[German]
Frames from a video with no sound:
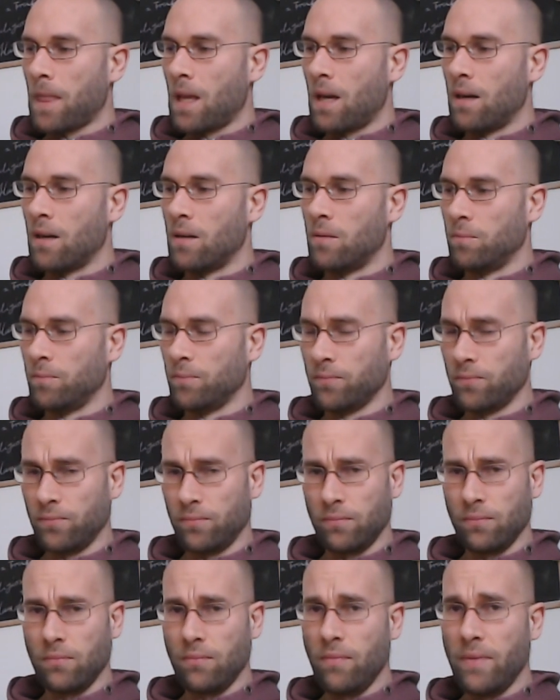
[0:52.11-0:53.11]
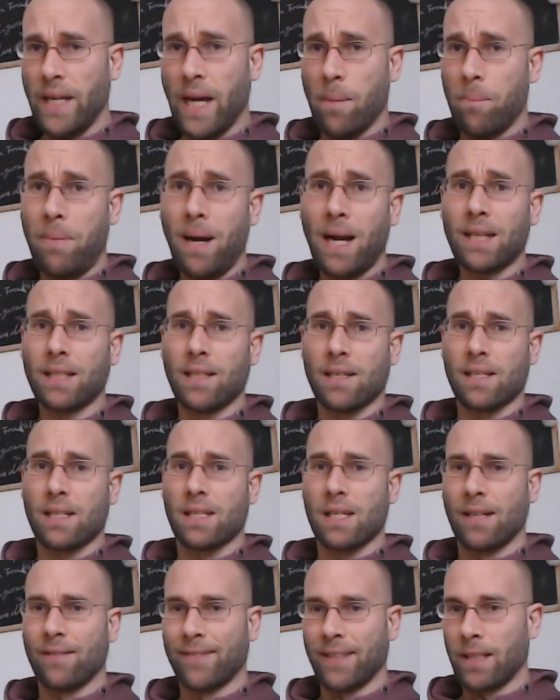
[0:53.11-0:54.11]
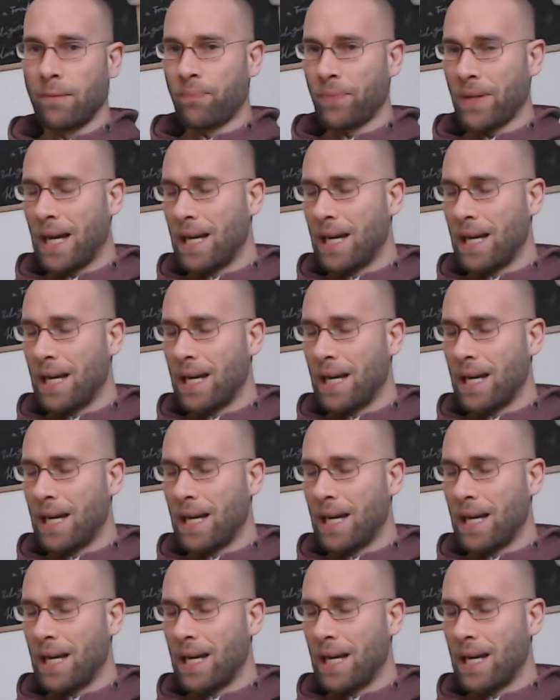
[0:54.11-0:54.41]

ähm, ja, mache ich das jetzt einfach.